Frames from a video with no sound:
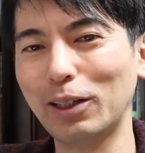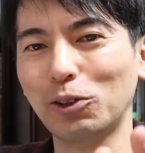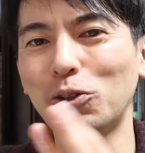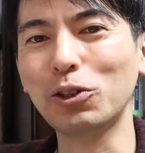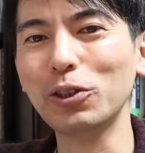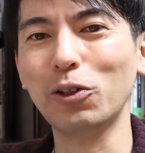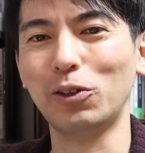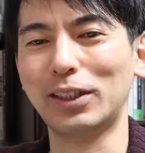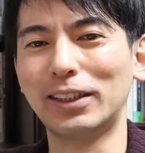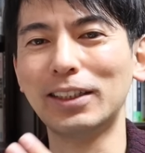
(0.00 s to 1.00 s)
あと職業
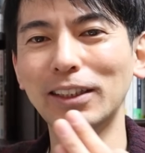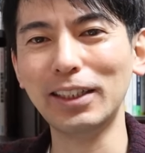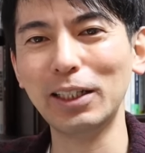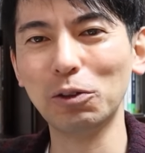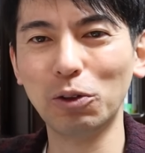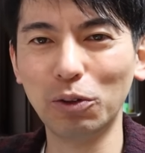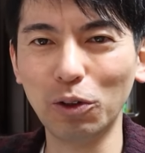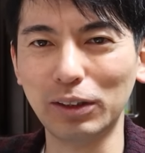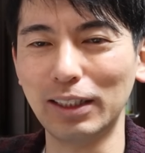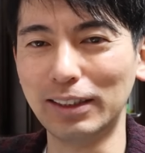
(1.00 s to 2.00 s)
によって節税の方
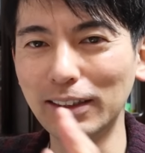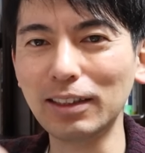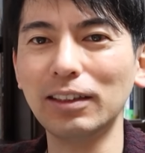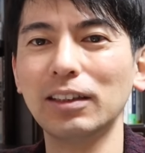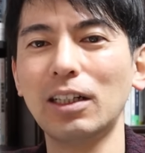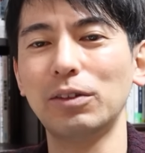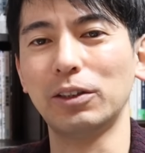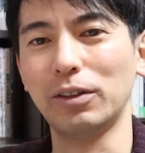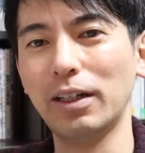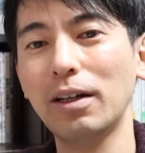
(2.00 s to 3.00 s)
法って全然違うん
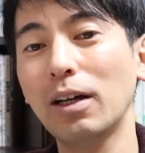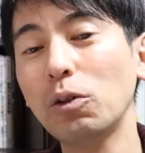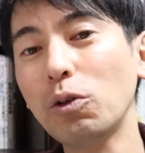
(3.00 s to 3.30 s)
ですよね。